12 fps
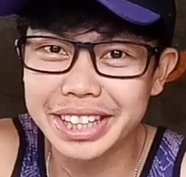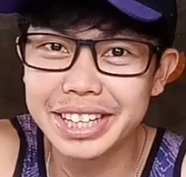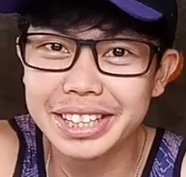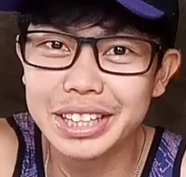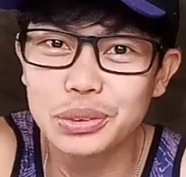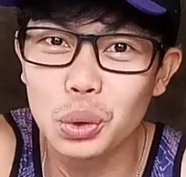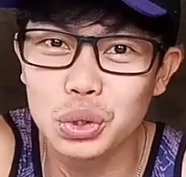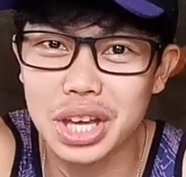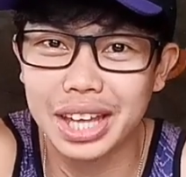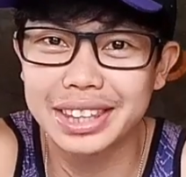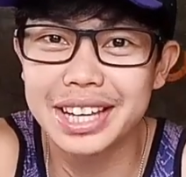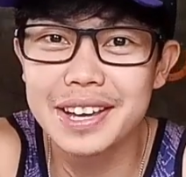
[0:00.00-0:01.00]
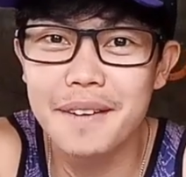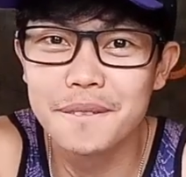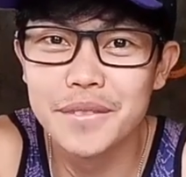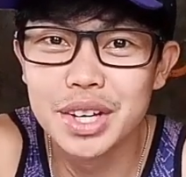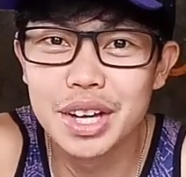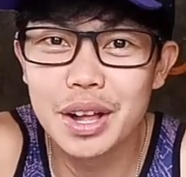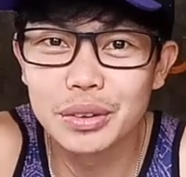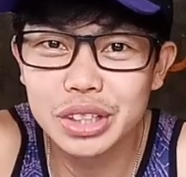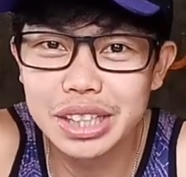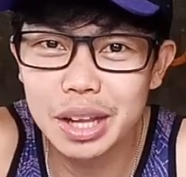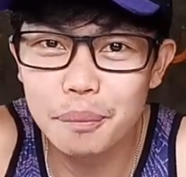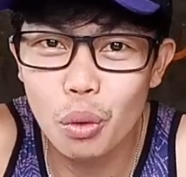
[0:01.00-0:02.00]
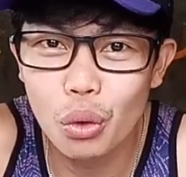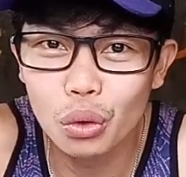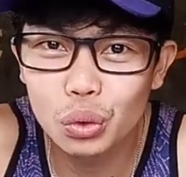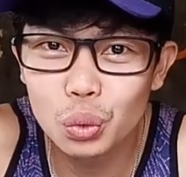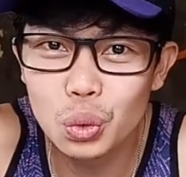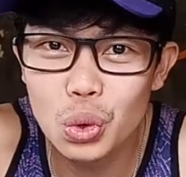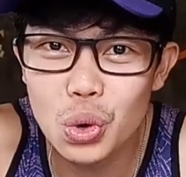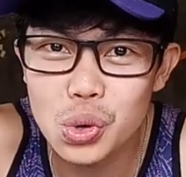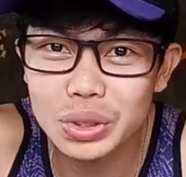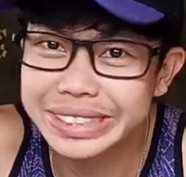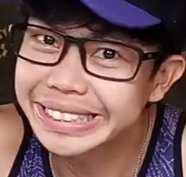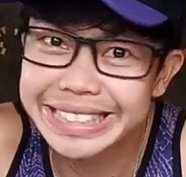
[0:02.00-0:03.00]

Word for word: natin dito sa ating, tingnan mo, Woo!